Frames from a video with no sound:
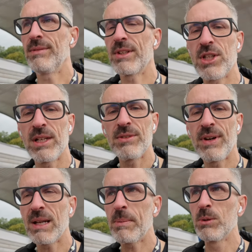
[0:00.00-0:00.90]
Wahrscheinlich
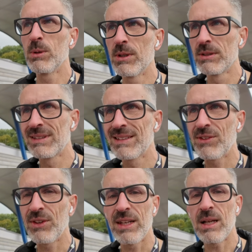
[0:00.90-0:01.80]
waren aber nur
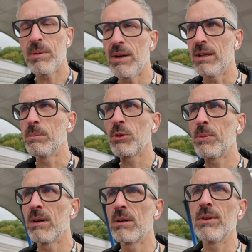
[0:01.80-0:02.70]
10 dabei. Ich
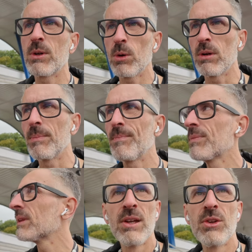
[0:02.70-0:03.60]
muss mal irgendwie gucken.
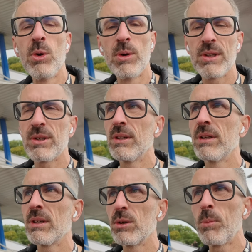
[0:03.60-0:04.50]
So, ich
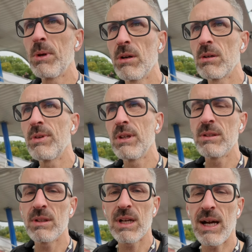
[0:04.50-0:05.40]
äh, hole mir da irgendwie
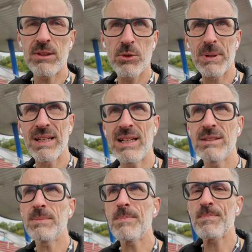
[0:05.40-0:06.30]
eine gratis
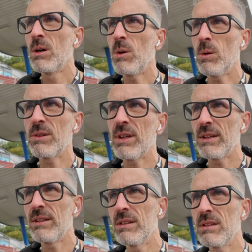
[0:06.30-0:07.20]
Banane und
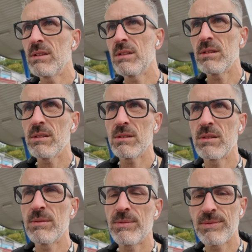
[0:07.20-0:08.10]
dann äh,
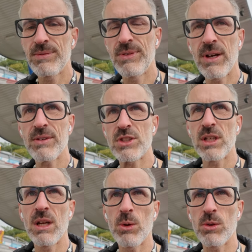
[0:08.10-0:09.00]
fahre ich
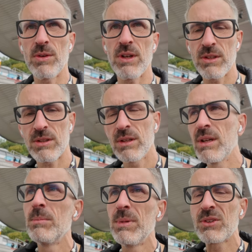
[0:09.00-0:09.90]
wahrscheinlich nach Hause, weil ich,
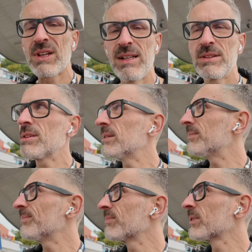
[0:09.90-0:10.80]
mir ist kalt,
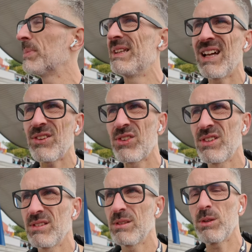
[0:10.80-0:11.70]
bin nass
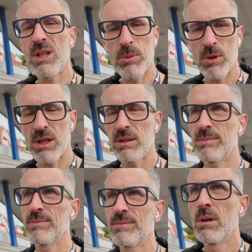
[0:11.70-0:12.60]
und ich habe Hunger.
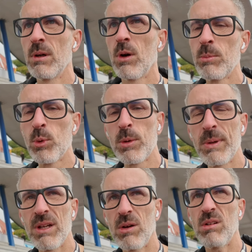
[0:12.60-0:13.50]
Und müde
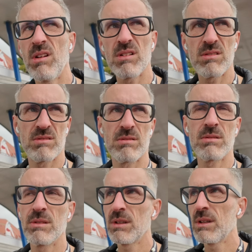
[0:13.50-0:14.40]
bin ich auch noch.
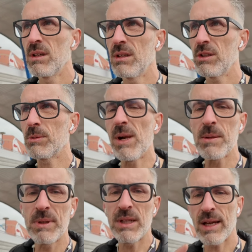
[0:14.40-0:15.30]
Ich
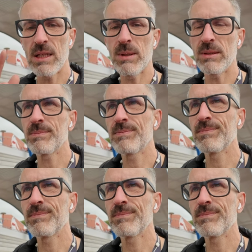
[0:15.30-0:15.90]
melde mich nachher nochmal.